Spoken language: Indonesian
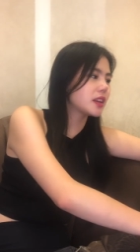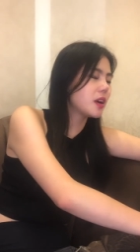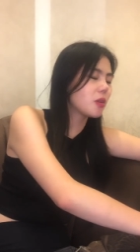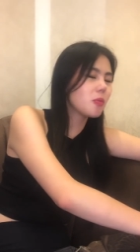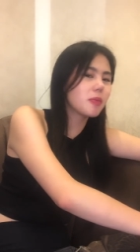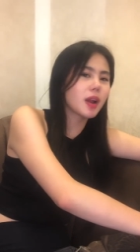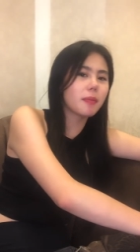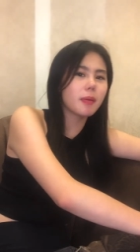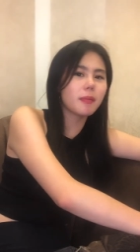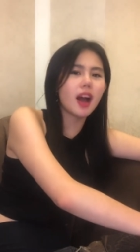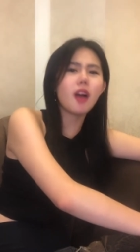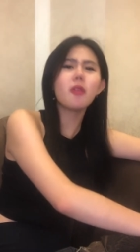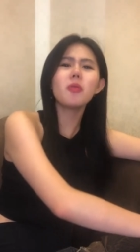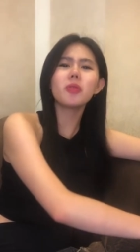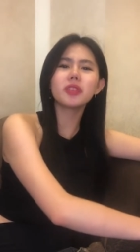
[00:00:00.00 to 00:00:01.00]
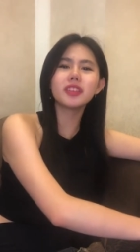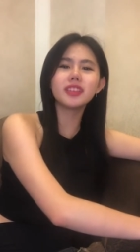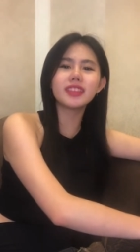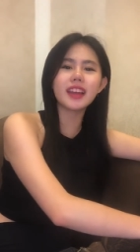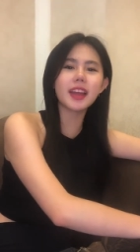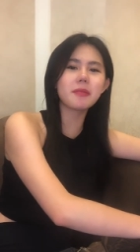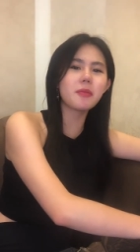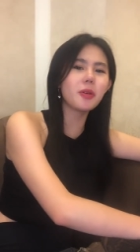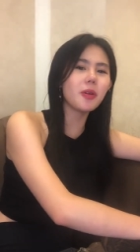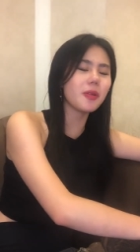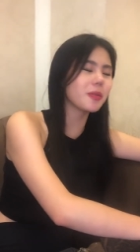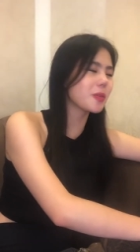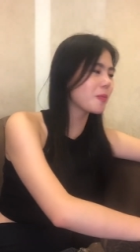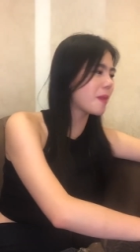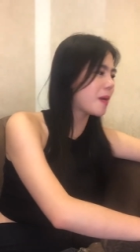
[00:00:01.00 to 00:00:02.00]
Tadi aku berapa bahasa? Aku ditanya mulu,
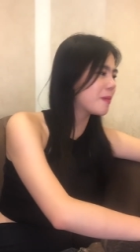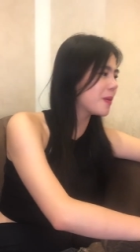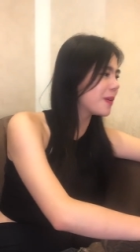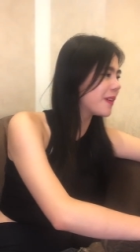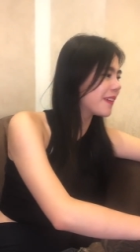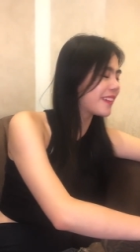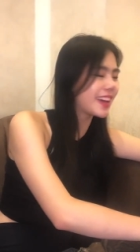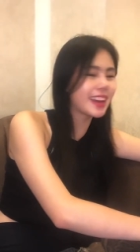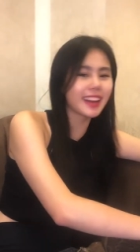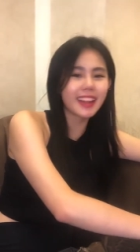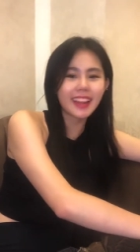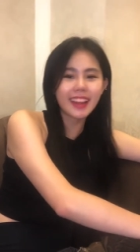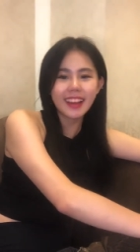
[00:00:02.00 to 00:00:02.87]
aku lupa mulu, men.